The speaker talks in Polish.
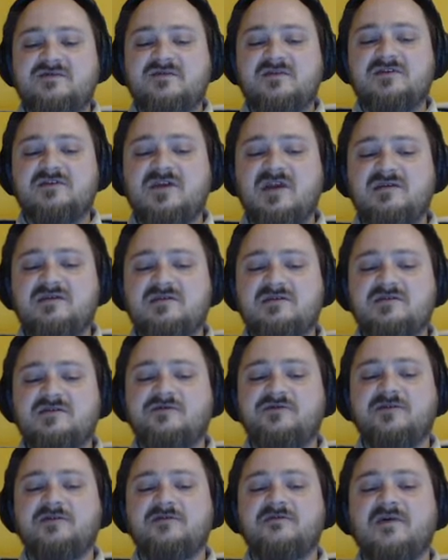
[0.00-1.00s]

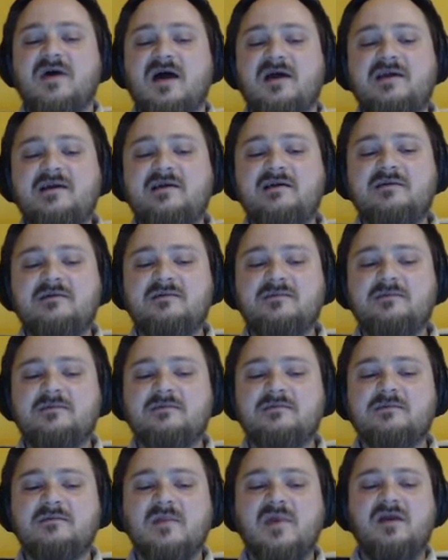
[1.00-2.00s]
zwycięzców chwale,
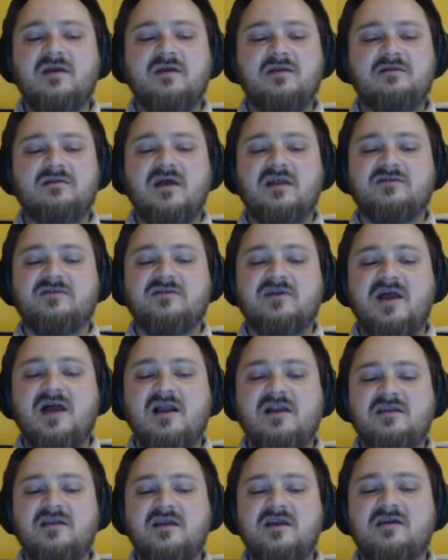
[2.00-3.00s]

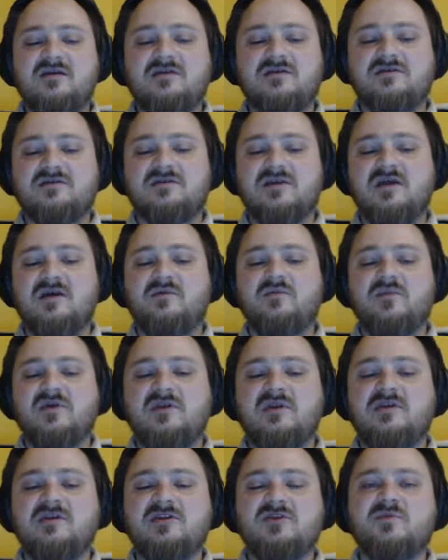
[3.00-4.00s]
naturalnie, że
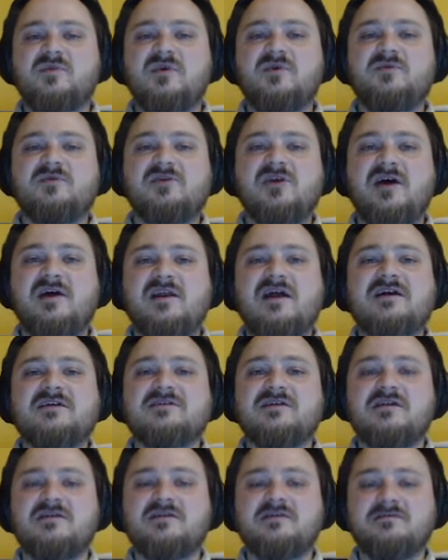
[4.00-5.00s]
byliśmy
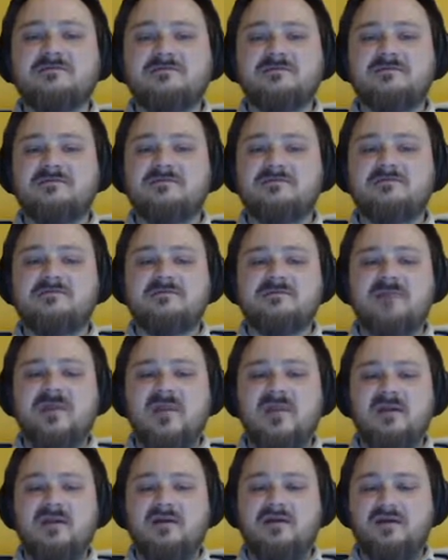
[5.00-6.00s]
przerażeni.
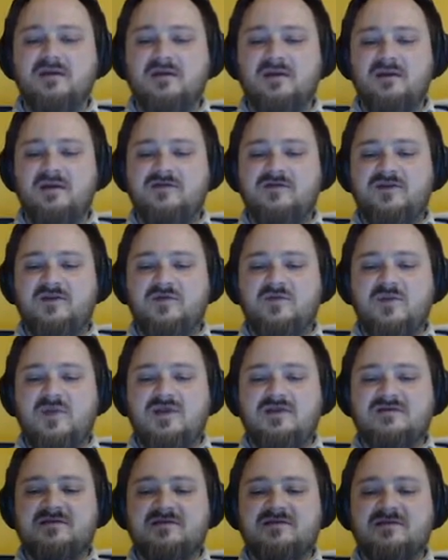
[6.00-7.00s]
I w tym
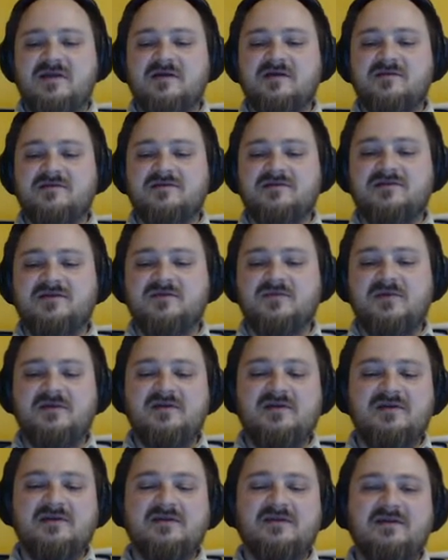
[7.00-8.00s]
miejscu
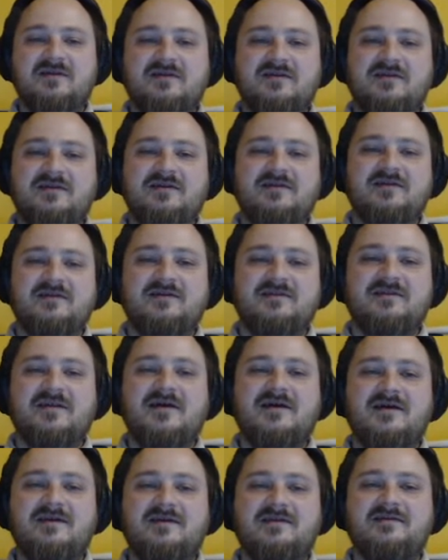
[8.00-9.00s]
zakończymy e,
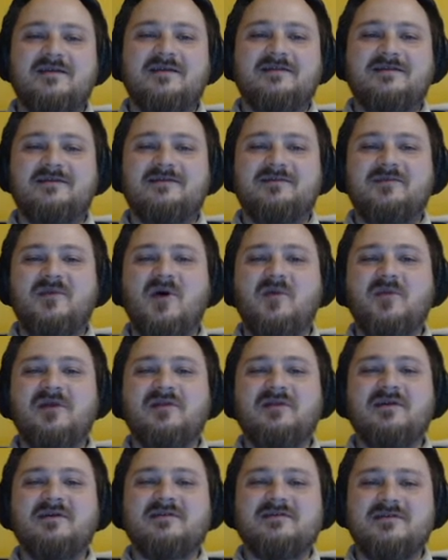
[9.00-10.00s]
na, na ten
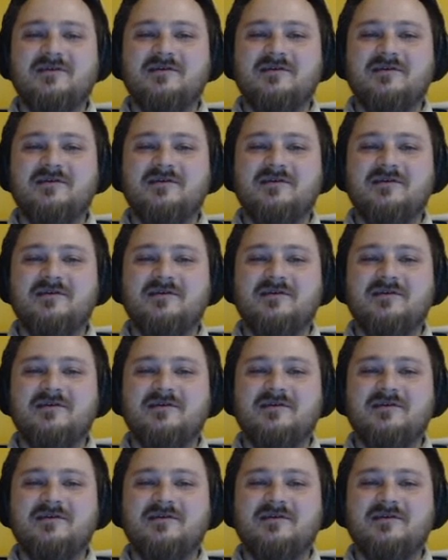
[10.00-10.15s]
moment.